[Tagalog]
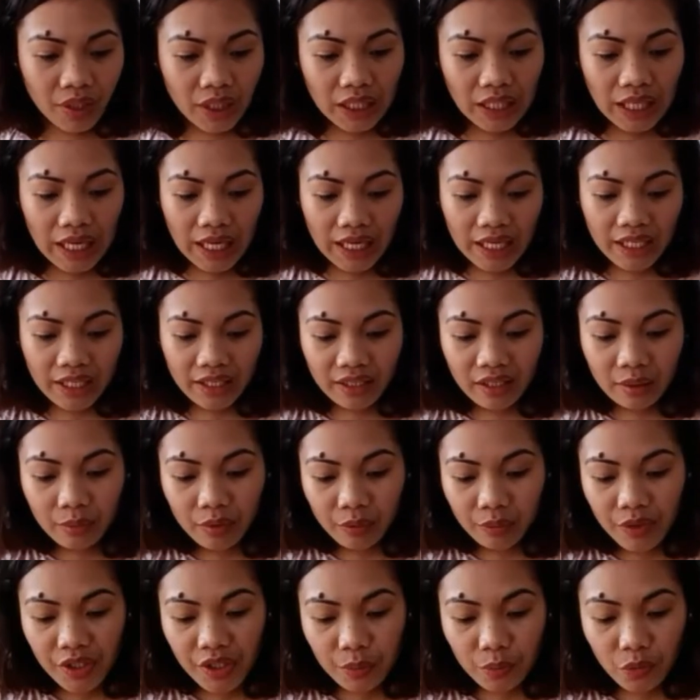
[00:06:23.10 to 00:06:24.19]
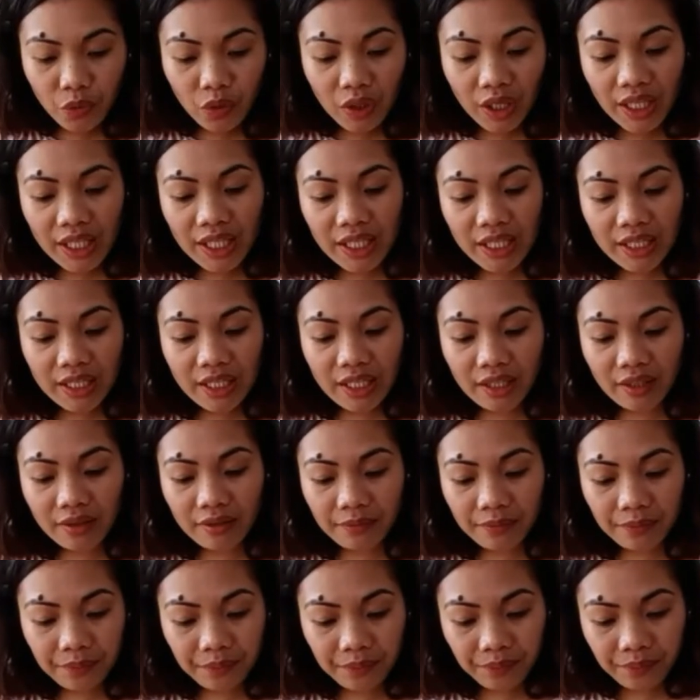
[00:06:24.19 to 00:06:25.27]
pagkain na may mismong
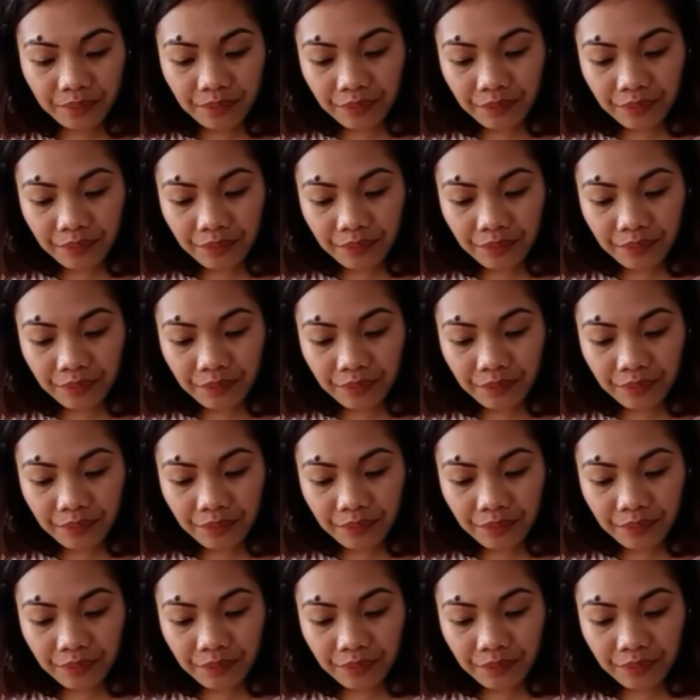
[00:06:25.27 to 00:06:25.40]
kainin.